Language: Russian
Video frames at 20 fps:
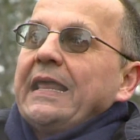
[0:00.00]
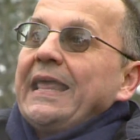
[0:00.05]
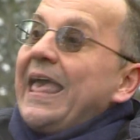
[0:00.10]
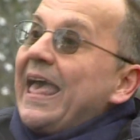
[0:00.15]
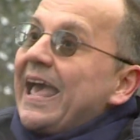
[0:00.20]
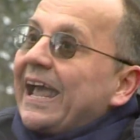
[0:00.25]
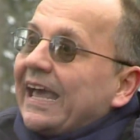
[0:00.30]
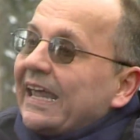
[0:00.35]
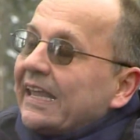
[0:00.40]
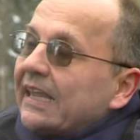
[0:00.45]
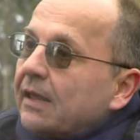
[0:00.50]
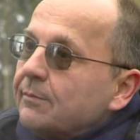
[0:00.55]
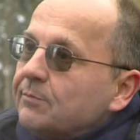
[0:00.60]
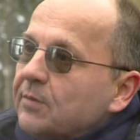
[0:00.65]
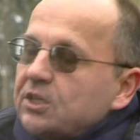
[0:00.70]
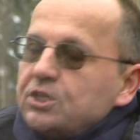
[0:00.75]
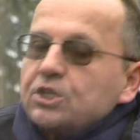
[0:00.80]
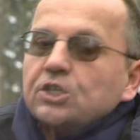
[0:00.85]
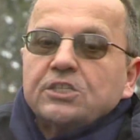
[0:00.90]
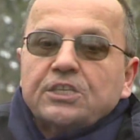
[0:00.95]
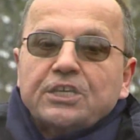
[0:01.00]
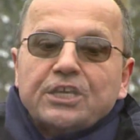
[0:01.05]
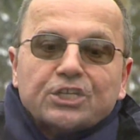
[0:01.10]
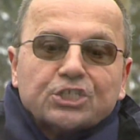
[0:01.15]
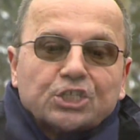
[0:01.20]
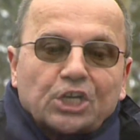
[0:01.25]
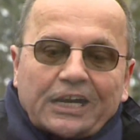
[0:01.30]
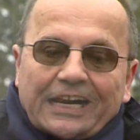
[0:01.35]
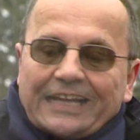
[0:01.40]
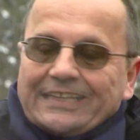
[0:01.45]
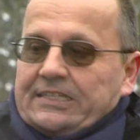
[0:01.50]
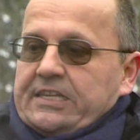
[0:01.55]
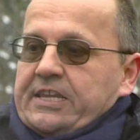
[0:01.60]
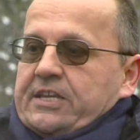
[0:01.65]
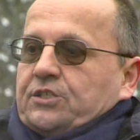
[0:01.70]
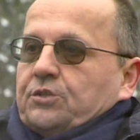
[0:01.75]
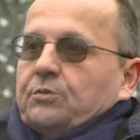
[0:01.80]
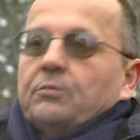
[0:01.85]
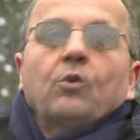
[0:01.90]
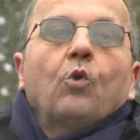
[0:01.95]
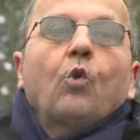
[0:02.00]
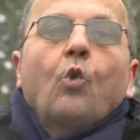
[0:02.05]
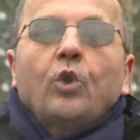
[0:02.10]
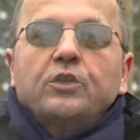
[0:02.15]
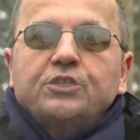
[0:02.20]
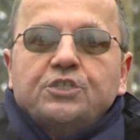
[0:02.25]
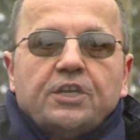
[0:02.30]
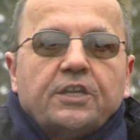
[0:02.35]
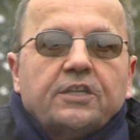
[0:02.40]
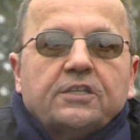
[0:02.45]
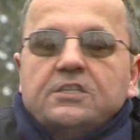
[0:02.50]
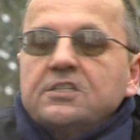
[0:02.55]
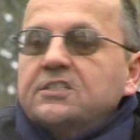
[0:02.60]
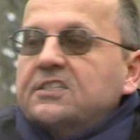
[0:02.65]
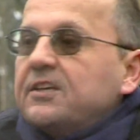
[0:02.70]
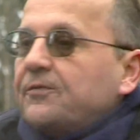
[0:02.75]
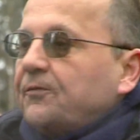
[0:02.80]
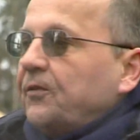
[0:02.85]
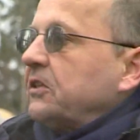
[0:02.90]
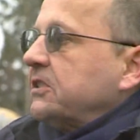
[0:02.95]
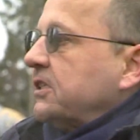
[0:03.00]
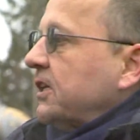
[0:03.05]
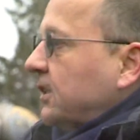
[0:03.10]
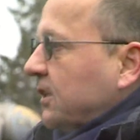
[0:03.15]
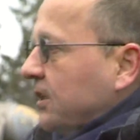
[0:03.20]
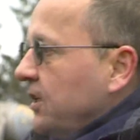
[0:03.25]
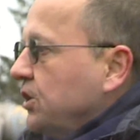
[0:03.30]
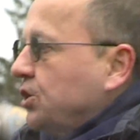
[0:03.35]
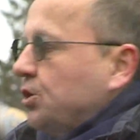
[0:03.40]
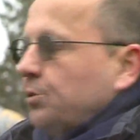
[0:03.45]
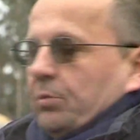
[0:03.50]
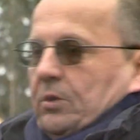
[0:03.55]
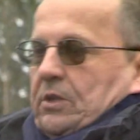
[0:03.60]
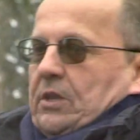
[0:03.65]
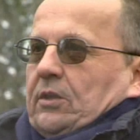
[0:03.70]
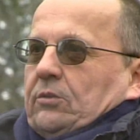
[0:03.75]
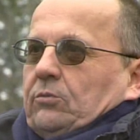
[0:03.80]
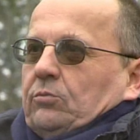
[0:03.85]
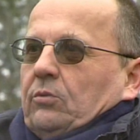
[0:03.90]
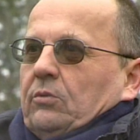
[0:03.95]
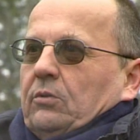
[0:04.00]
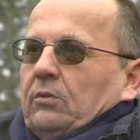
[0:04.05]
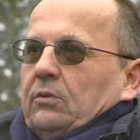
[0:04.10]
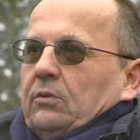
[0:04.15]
Экономические жрать нечего, очереди, дефицит, ничего нету.